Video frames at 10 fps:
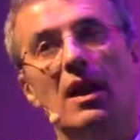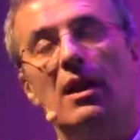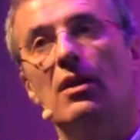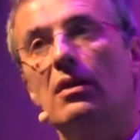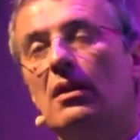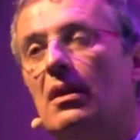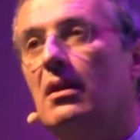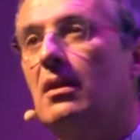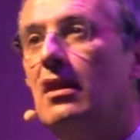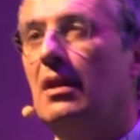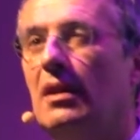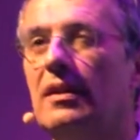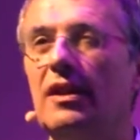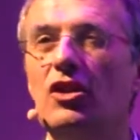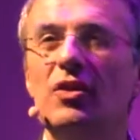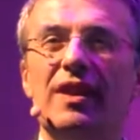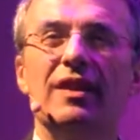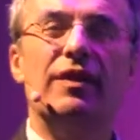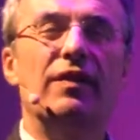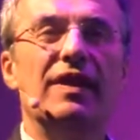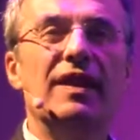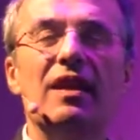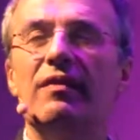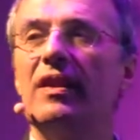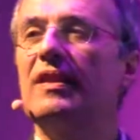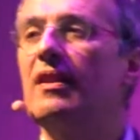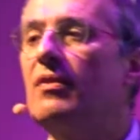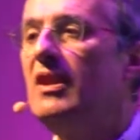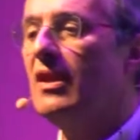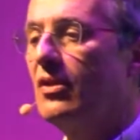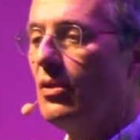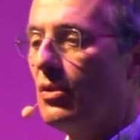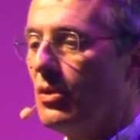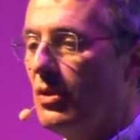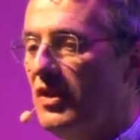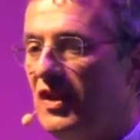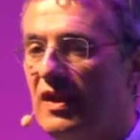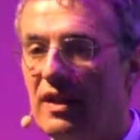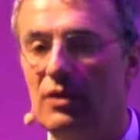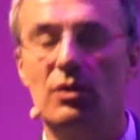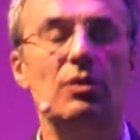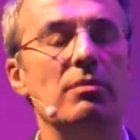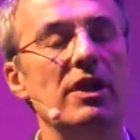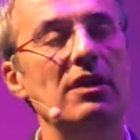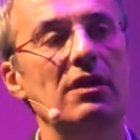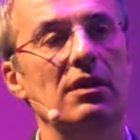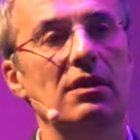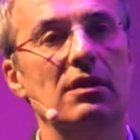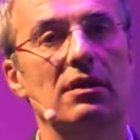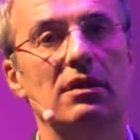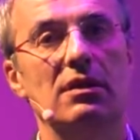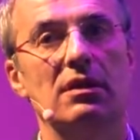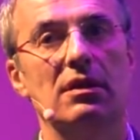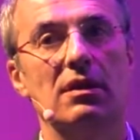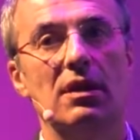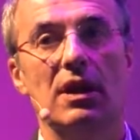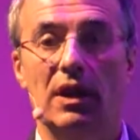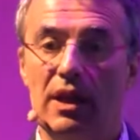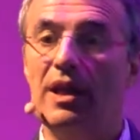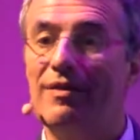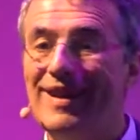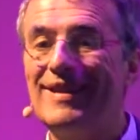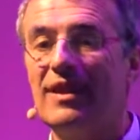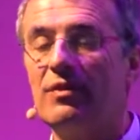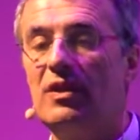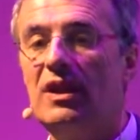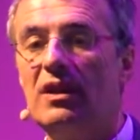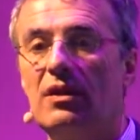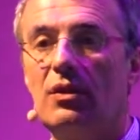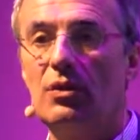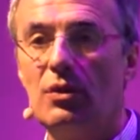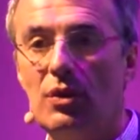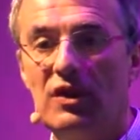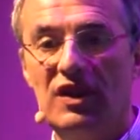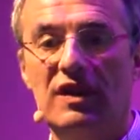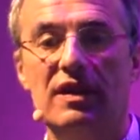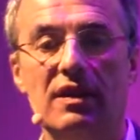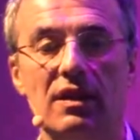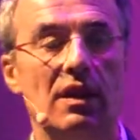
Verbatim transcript: Alors, l'intelligence artificielle va intervenir dans le quotidien de l'humain, et elle va intervenir dans le quotidien